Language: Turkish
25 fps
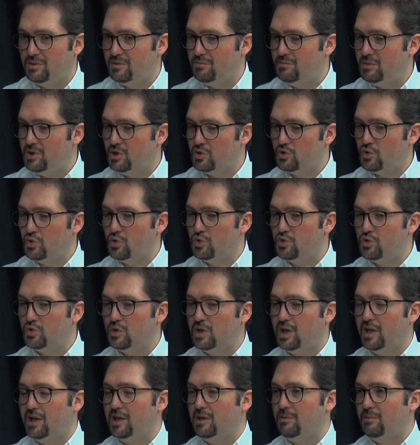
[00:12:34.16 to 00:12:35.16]
bir sözlü
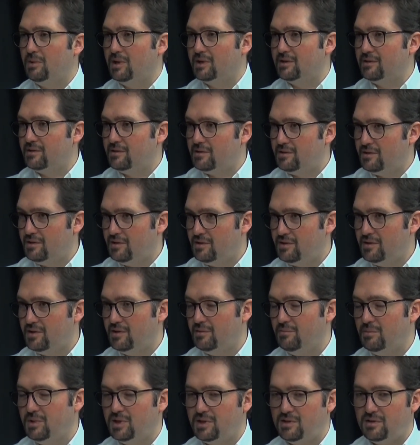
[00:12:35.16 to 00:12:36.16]
talimat,
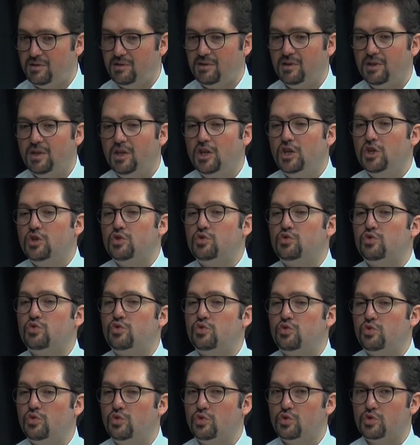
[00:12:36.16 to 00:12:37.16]
işte bir
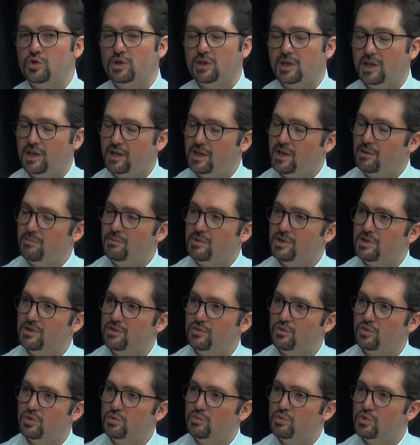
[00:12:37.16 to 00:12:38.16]
suç duyurusuna dayanan bir
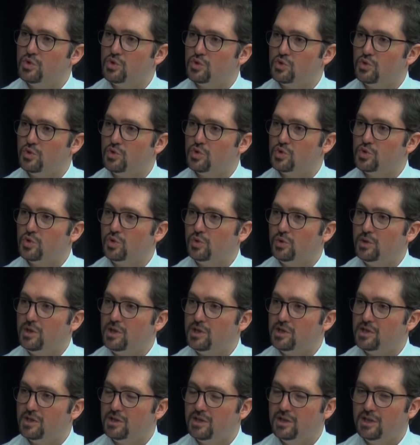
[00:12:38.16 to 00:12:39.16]
durum söz konusu olduğu
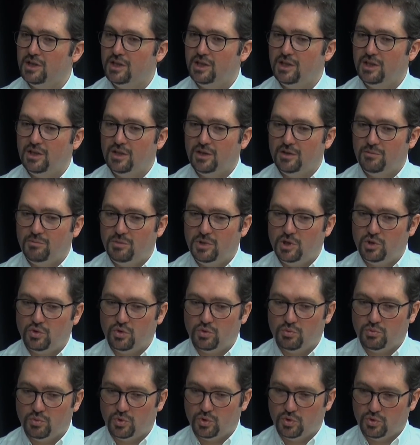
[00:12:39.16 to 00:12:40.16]
için bir
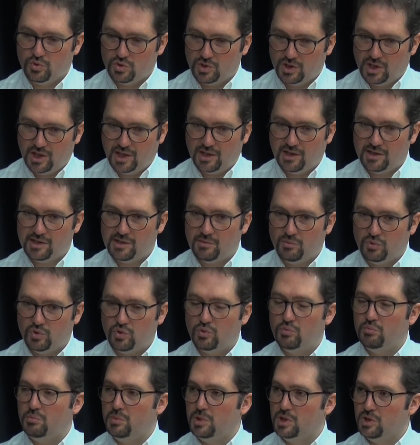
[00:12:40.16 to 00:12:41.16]
gün boyunca, neredeyse
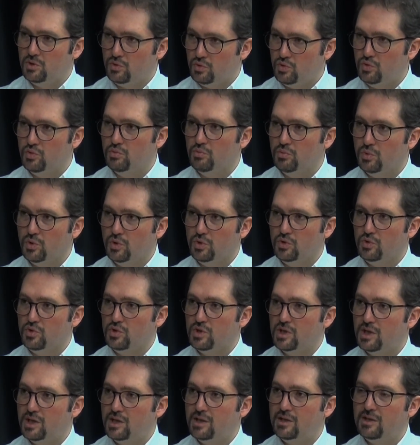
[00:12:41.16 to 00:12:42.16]
bütün bir gün
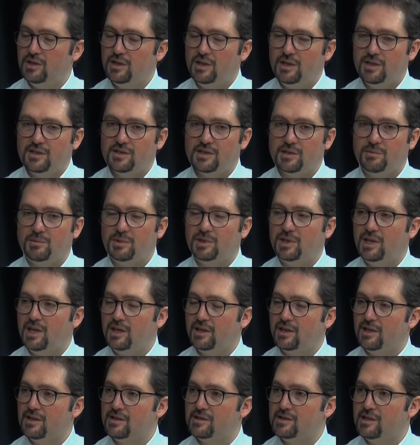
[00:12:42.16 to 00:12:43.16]
boyunca sabahın
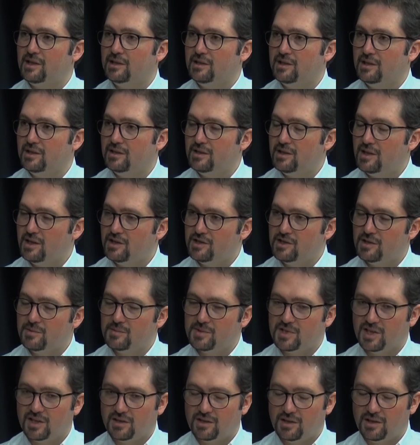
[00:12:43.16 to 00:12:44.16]
erken saatlerinden akşam
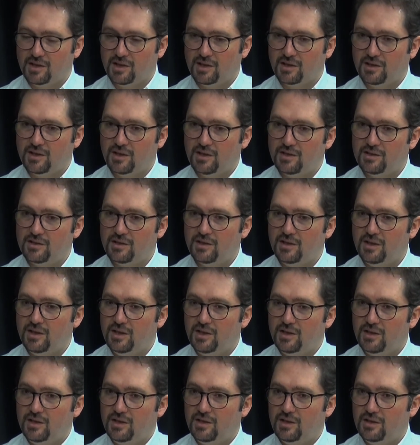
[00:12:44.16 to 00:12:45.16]
saatlerine kadar
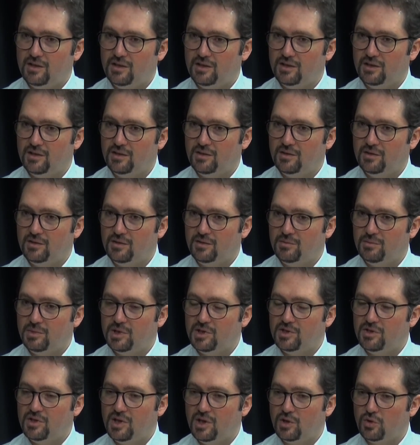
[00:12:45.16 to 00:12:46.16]
e,
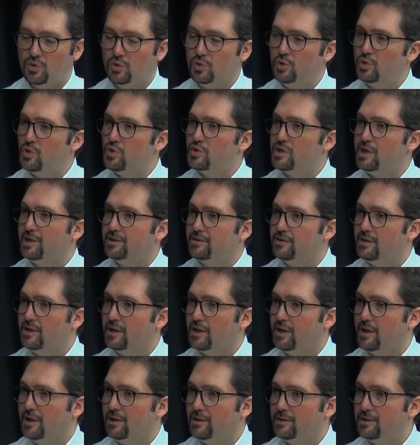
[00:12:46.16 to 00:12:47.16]
Barış Terkoğlu gözaltında
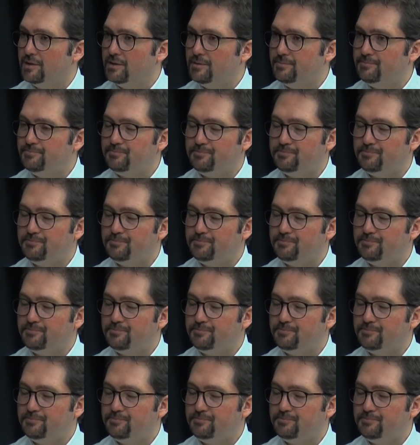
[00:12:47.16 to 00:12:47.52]
kaldı.